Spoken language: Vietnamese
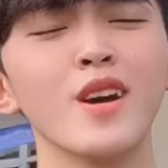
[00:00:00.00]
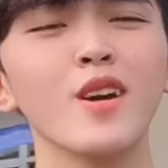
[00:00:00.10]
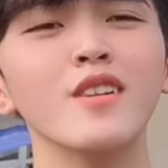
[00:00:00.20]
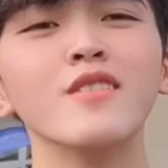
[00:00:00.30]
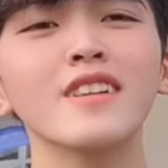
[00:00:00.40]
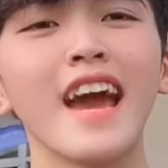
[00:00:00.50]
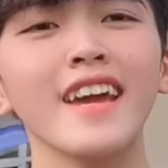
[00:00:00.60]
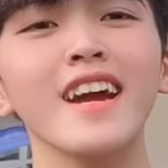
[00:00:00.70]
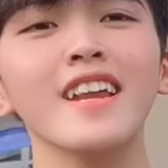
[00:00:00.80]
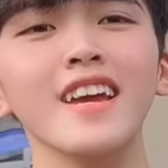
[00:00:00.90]
cho nước
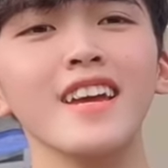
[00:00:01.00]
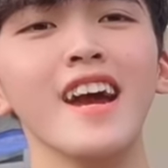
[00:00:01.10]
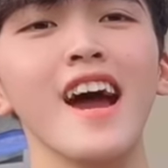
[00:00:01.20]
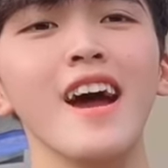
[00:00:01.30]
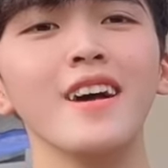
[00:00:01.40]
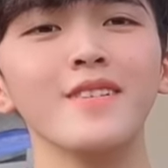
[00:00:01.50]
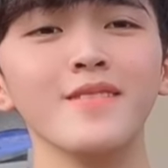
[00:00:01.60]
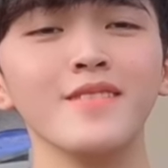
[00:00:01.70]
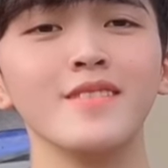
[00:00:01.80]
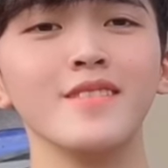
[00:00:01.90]
đầy á, thì uh,
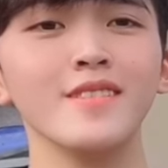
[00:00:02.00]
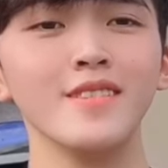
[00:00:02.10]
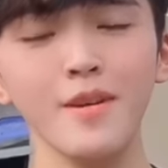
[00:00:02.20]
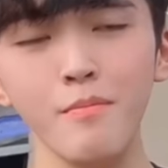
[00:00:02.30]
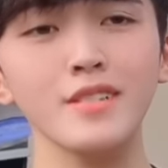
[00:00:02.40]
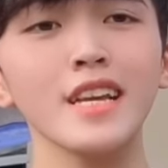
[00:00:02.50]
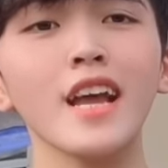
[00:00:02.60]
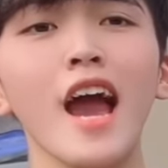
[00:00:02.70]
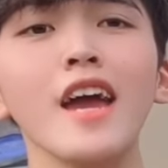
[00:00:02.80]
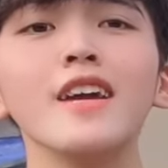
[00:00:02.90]
mình sẽ
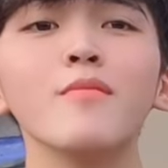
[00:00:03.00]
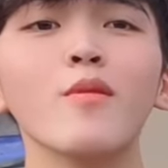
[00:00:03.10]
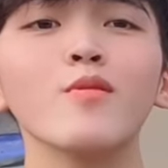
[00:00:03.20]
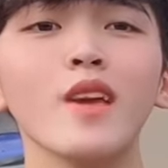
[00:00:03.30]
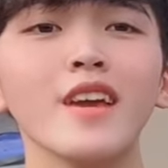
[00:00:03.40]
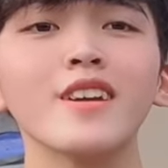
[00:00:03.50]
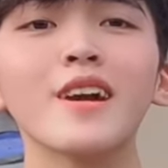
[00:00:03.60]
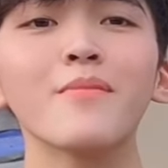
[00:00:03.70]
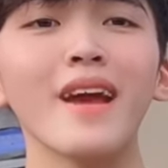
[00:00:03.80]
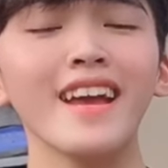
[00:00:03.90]
kể một câu chuyện cho
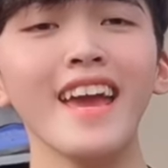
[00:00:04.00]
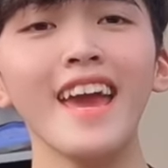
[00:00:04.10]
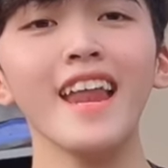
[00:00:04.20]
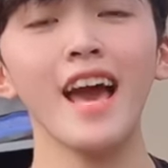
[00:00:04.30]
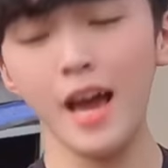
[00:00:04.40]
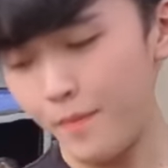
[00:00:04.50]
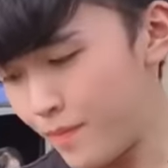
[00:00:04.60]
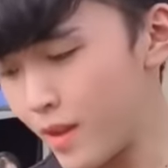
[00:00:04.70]
các bạn nghe là